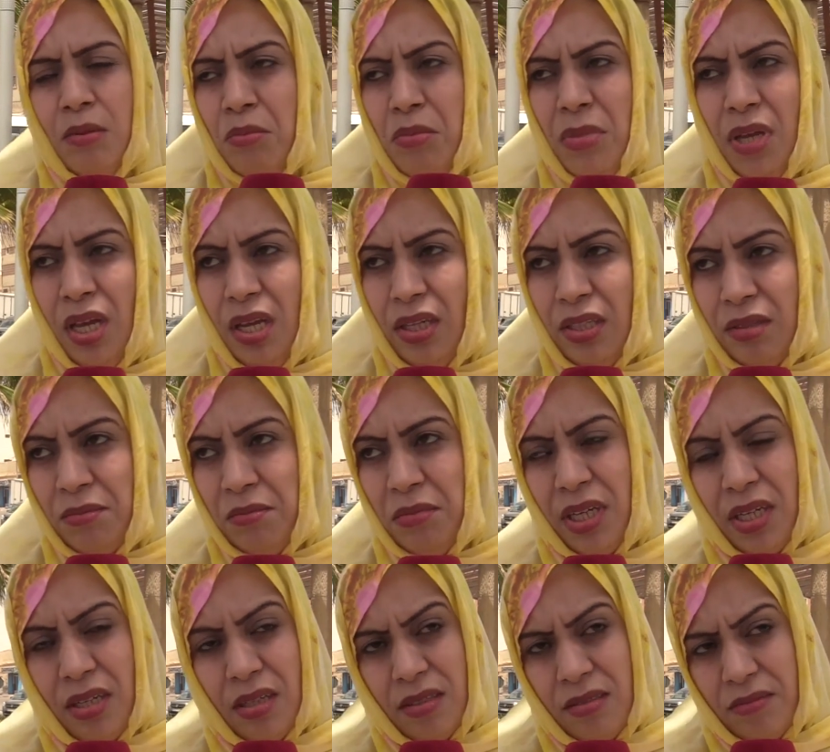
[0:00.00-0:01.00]
ما
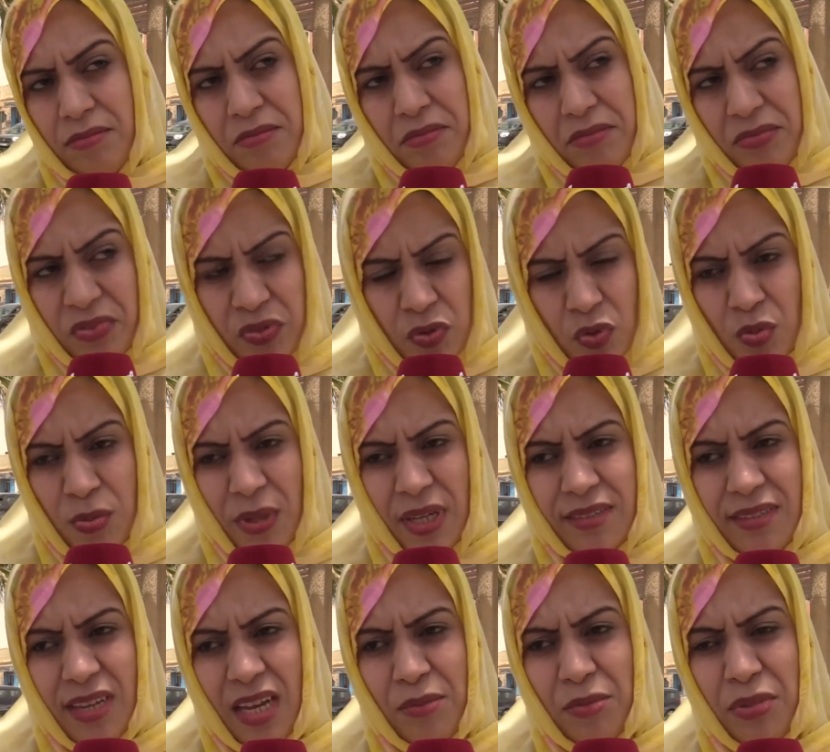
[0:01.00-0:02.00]
ما
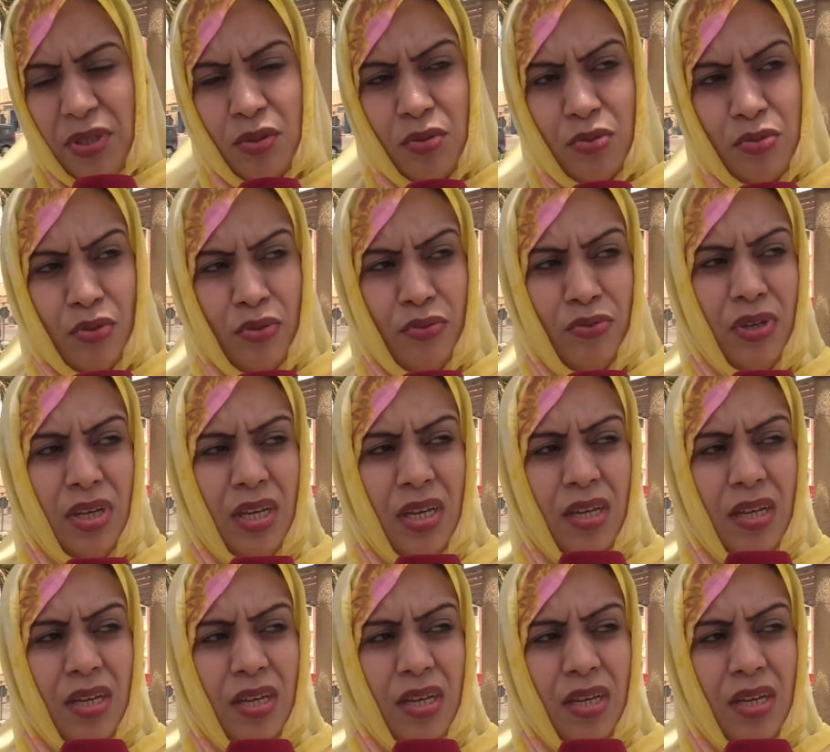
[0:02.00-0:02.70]
مفسوبات عميق وتوف